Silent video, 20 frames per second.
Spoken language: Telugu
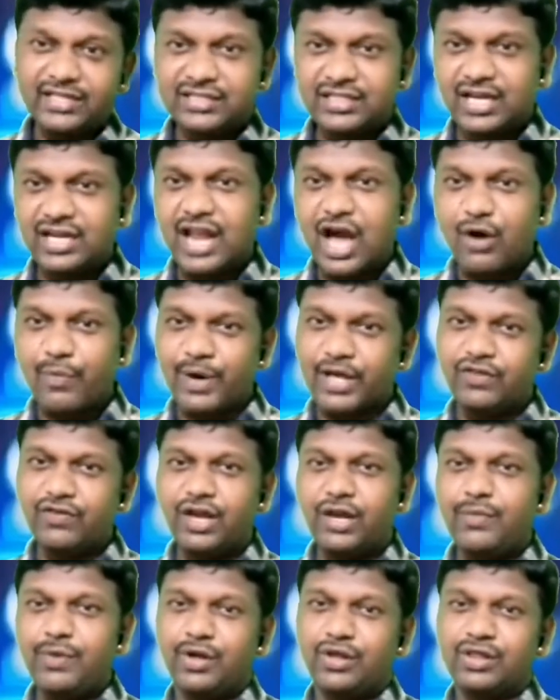ఎక్కిస్తే నాకు
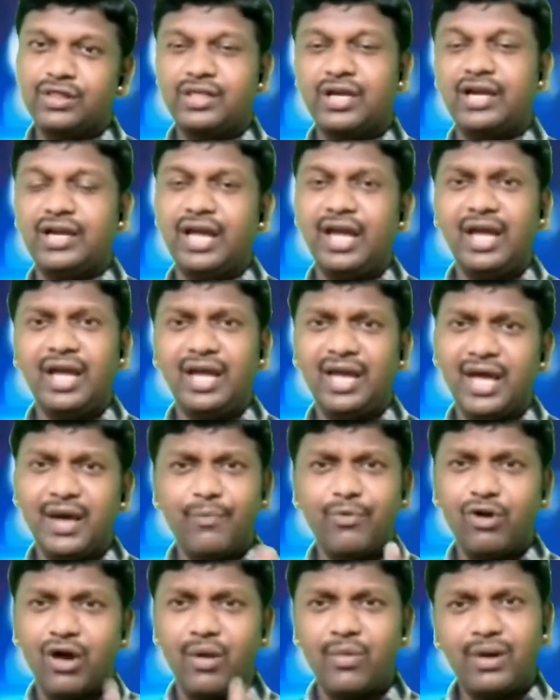పదివేలు అంటే
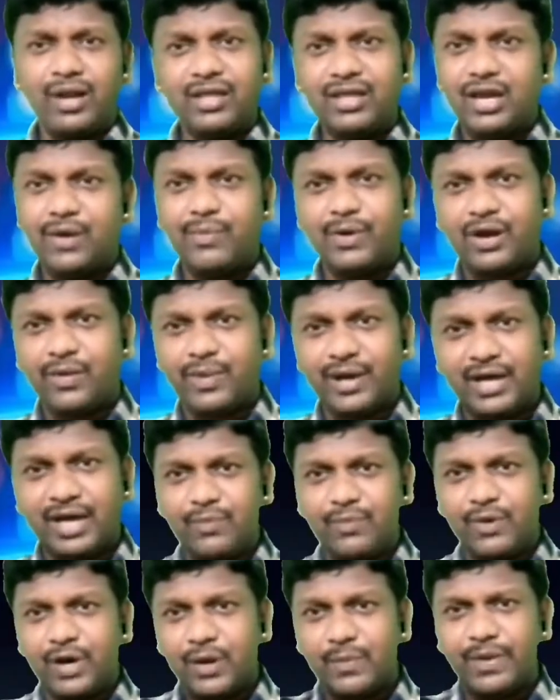ఏం ప్రాబ్లం లేదు వెళ్ళిపోరా
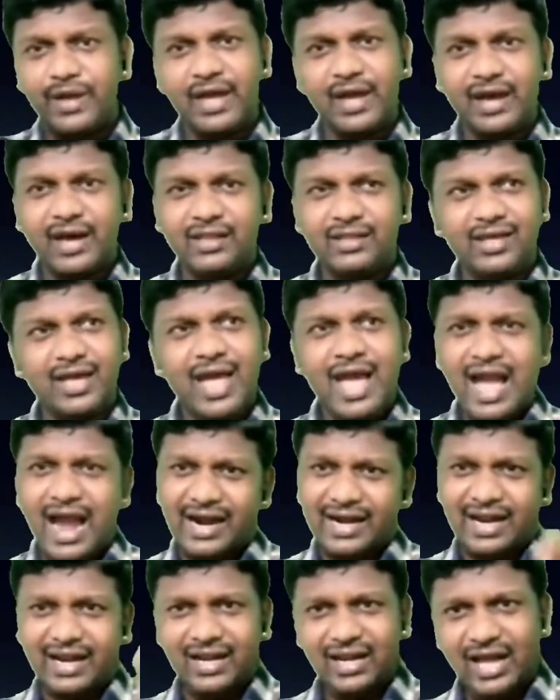వెళ్ళిపో వెళ్ళిపోయి ఏం కాదు
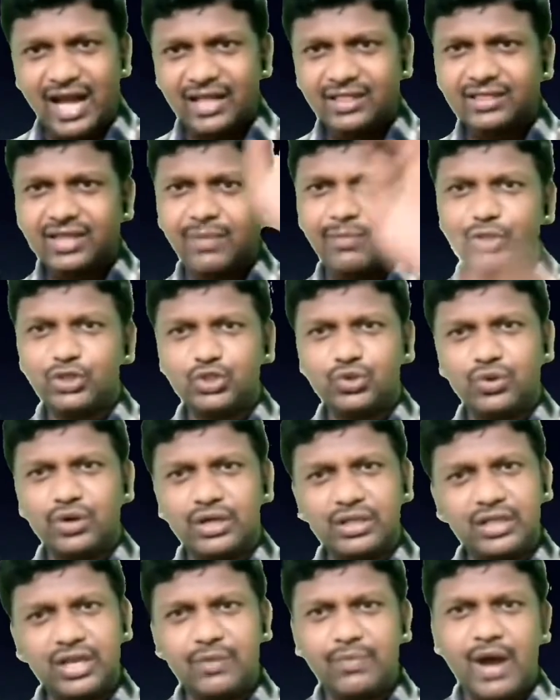అక్కడ అన్నీ అంతా మస్తుగా
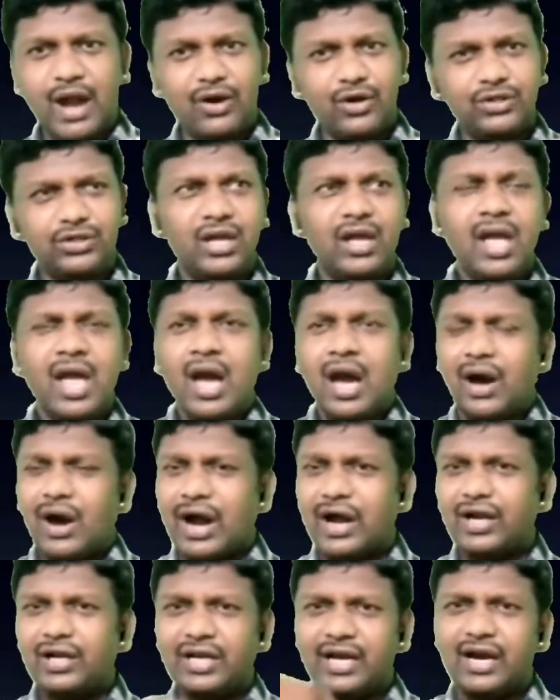ఉంటుంది వెళ్ళిపో అక్కడ నుంచి
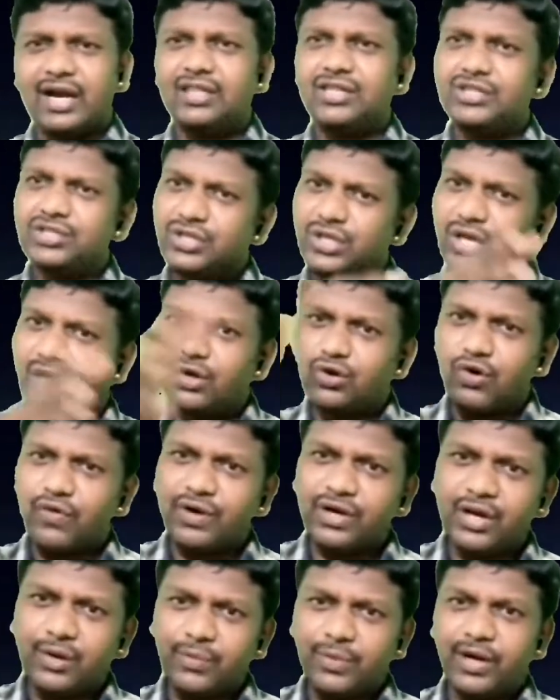అక్కడ టికెట్ తీసుకుని
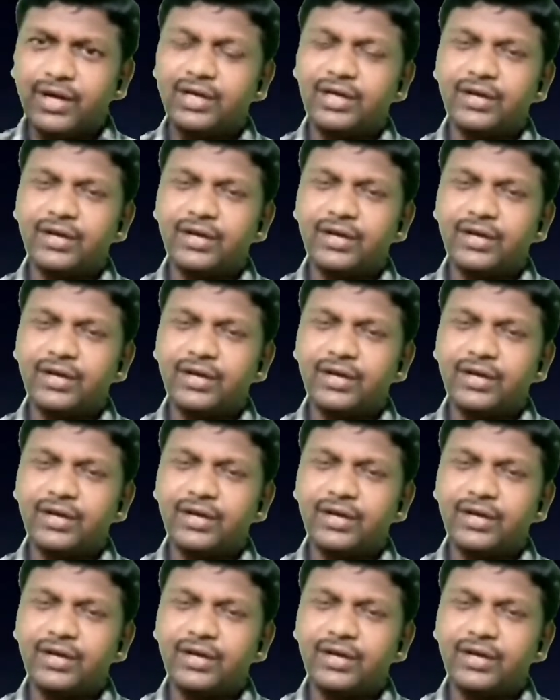కోవిడ్ వెళ్ళిపో